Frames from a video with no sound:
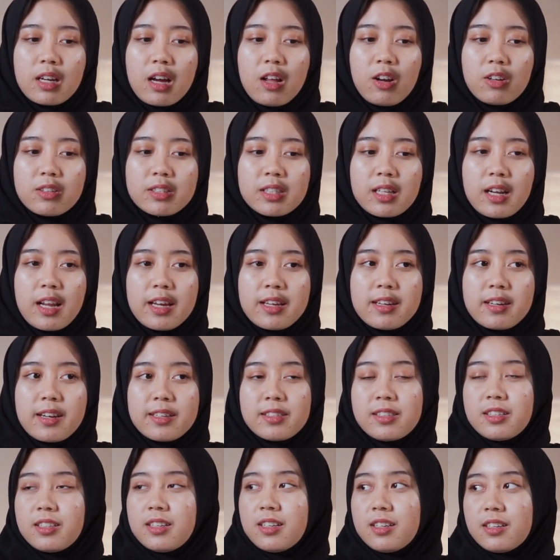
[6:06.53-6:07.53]
kalau selain
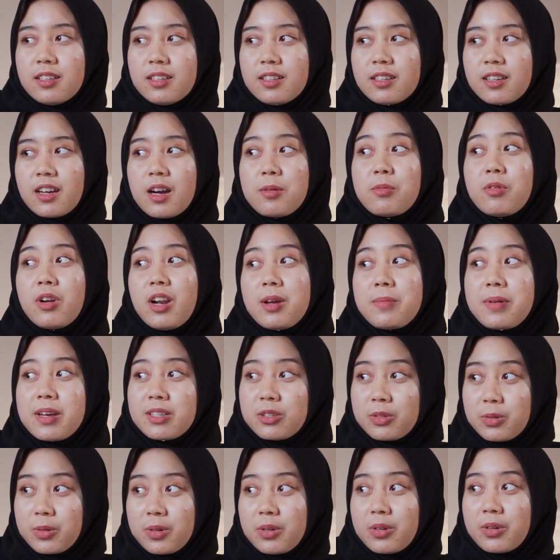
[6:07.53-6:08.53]
resident gak boleh
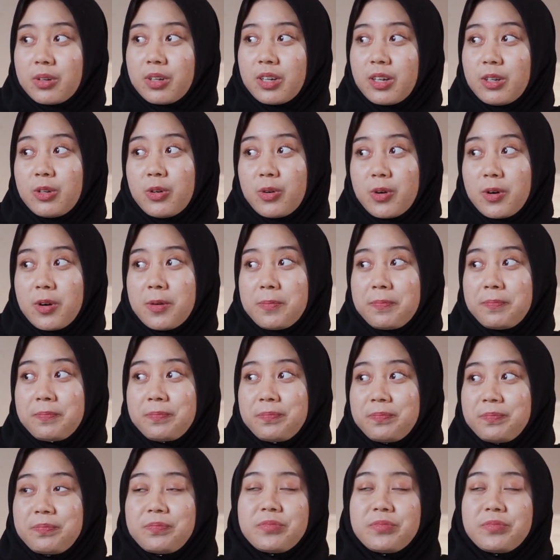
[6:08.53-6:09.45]
masuk ke dorm